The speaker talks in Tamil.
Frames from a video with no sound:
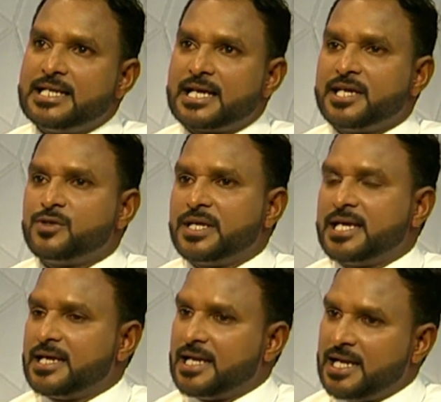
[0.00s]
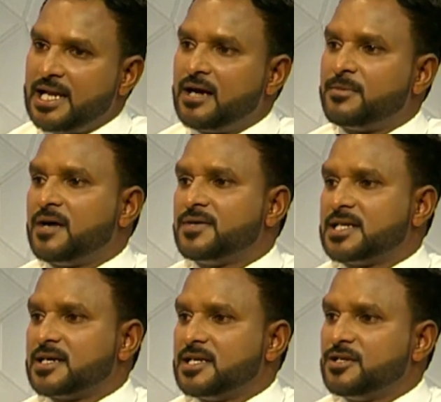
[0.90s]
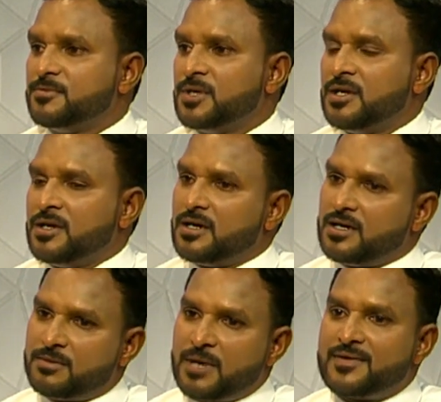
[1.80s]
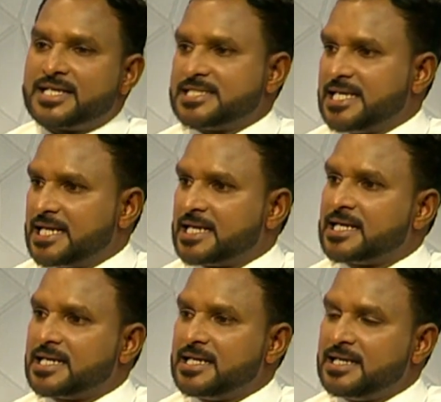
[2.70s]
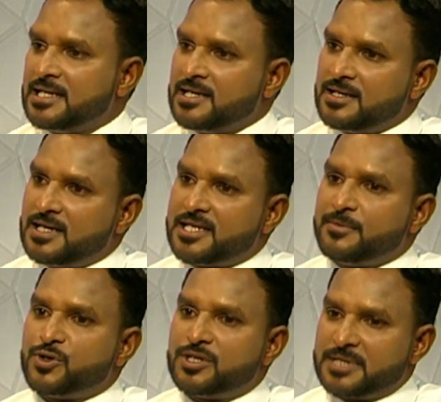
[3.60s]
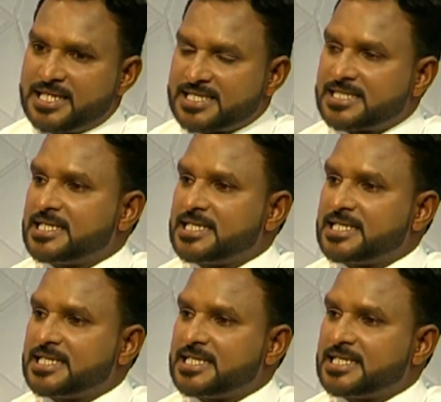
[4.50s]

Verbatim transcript: இலங்கையினுடைய எல்லா மாவட்டங்களிலும் மாவட்ட செயலகங்களில் அதே போன்று பிரதேச